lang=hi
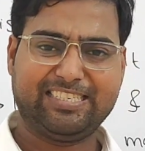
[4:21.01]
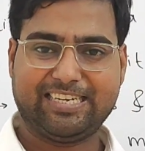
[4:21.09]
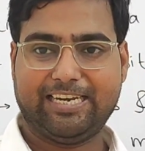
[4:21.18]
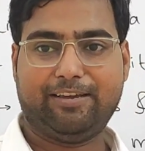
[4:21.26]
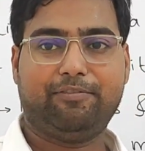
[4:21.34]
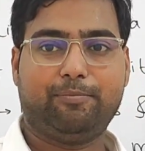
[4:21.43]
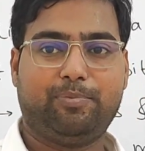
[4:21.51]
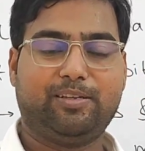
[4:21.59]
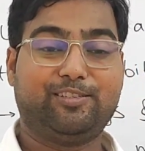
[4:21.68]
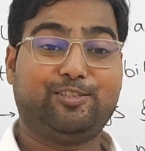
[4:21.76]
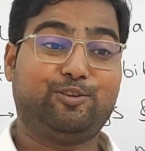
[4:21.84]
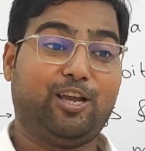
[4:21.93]
ईच एंड एवरी
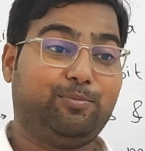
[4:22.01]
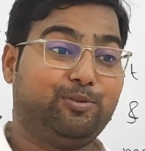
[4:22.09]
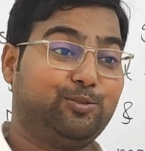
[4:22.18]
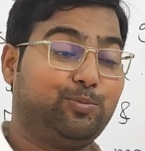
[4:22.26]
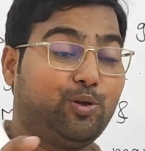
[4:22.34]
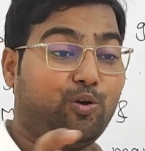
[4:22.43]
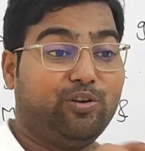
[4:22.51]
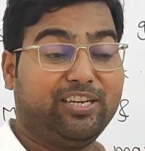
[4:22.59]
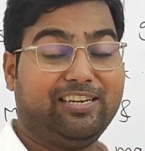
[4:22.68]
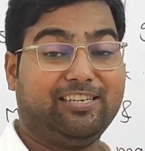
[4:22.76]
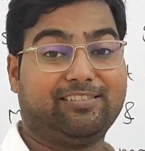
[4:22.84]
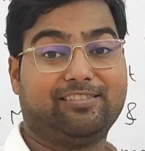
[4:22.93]
प्लेसेस यू हैव टू स्पीक ऑल
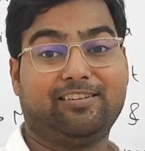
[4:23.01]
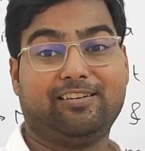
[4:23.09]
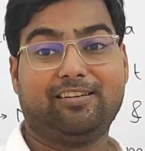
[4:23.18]
इंग्लिश